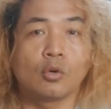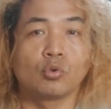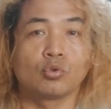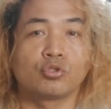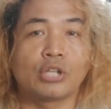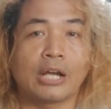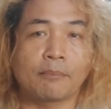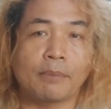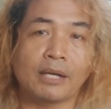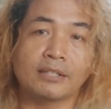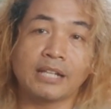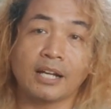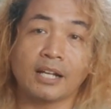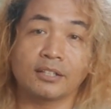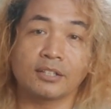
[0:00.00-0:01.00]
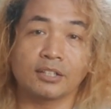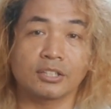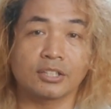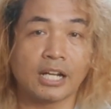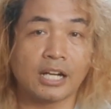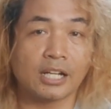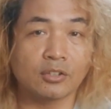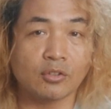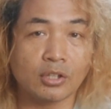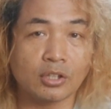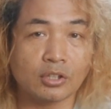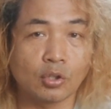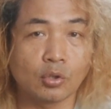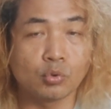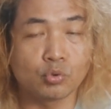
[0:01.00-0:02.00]
hujan panas saat sekarang itu kan,
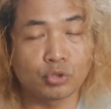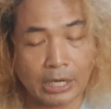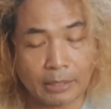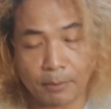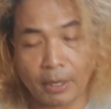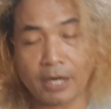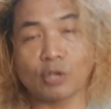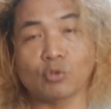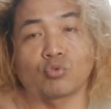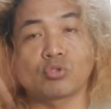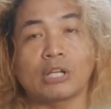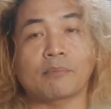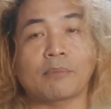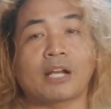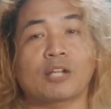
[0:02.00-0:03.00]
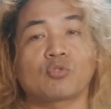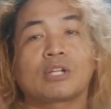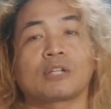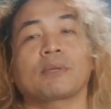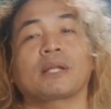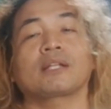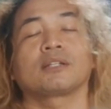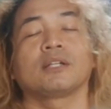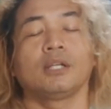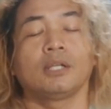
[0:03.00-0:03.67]
ya hujan panas hujan panas hujan panas